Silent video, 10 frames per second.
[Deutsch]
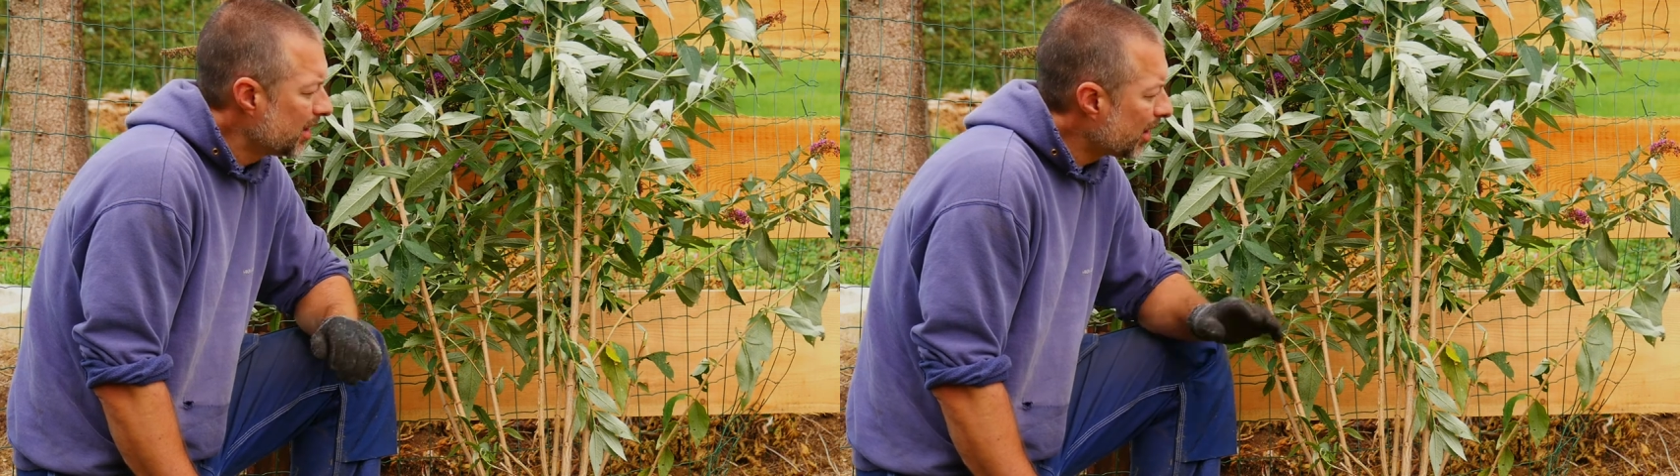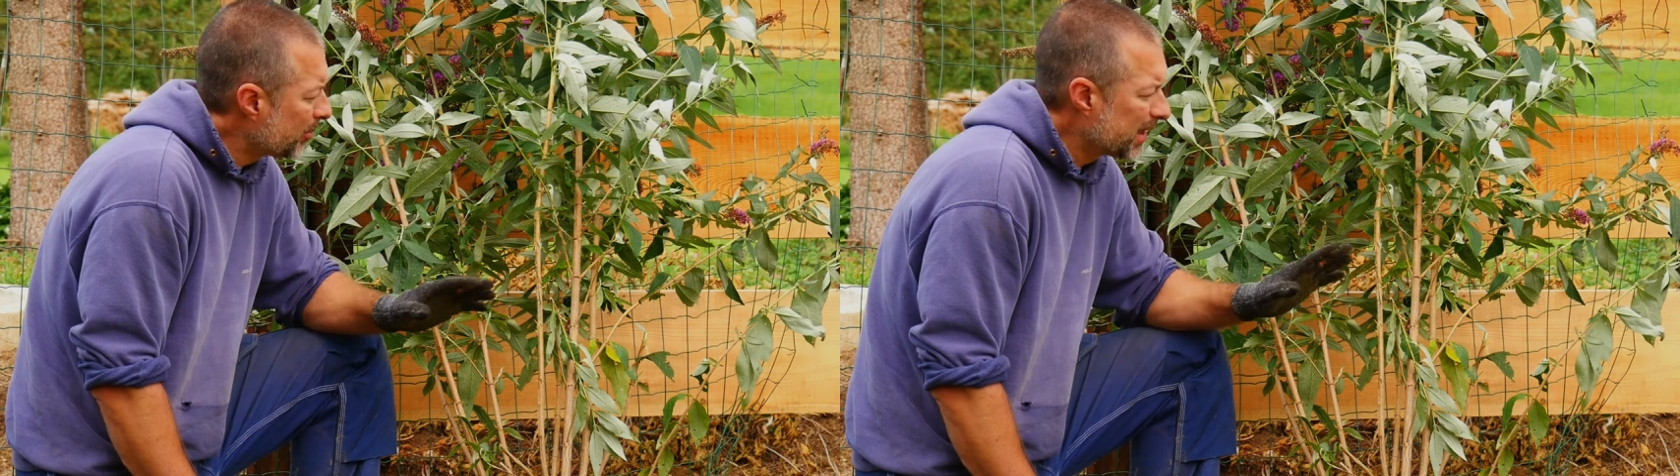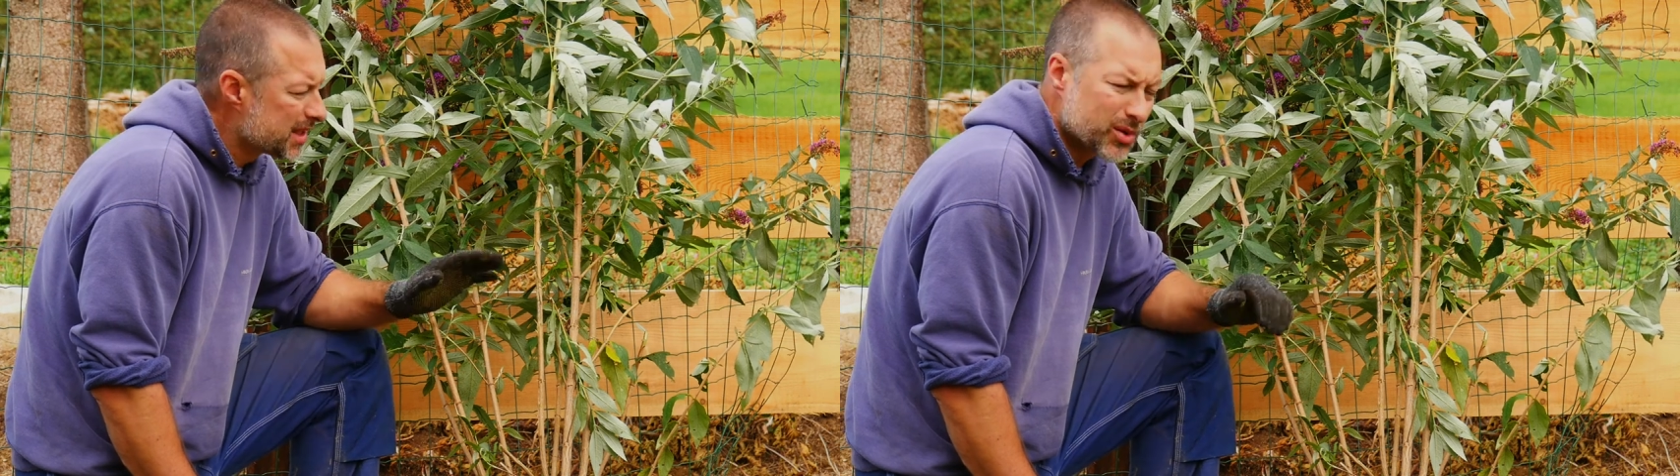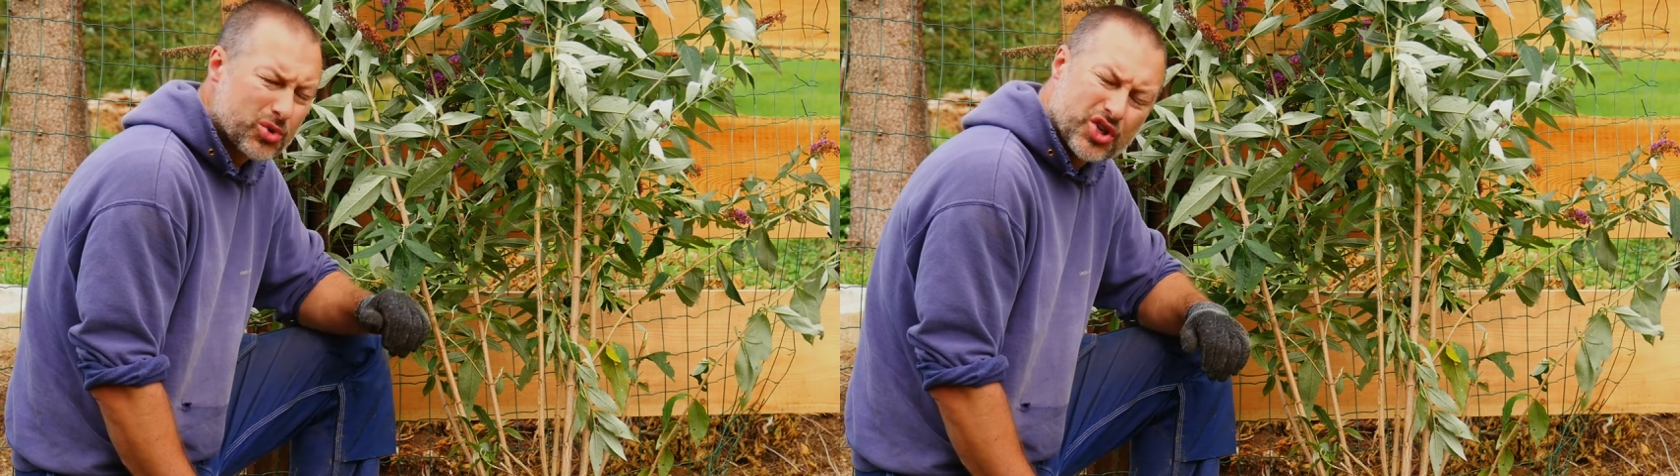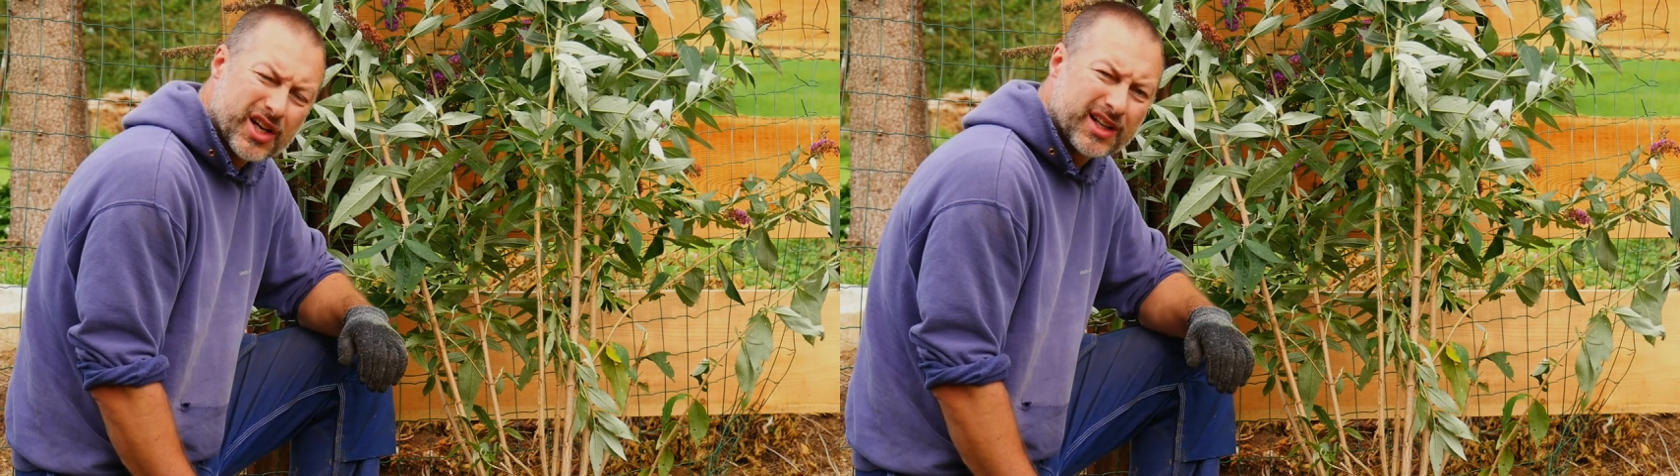ein bisschen
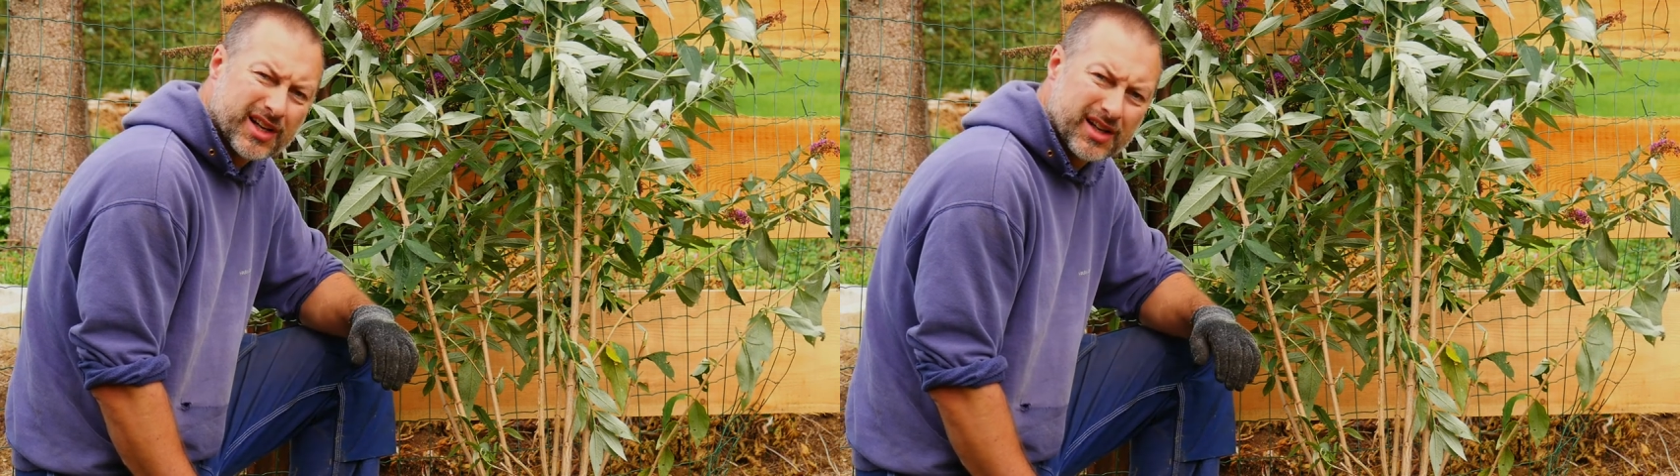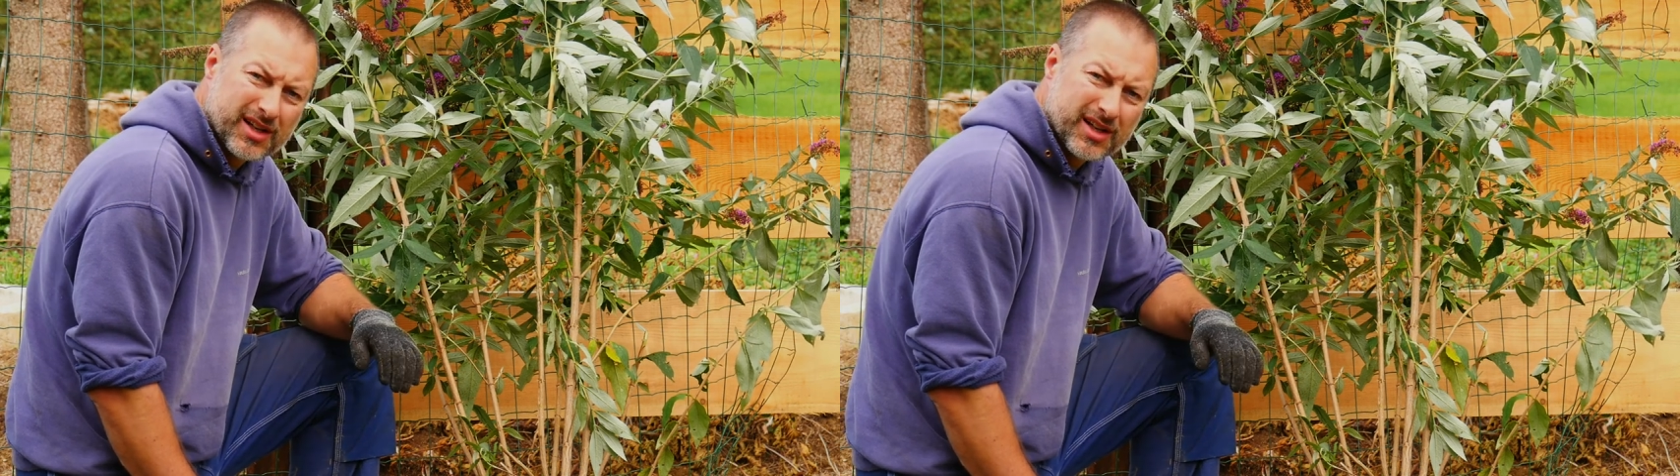zurückschneiden,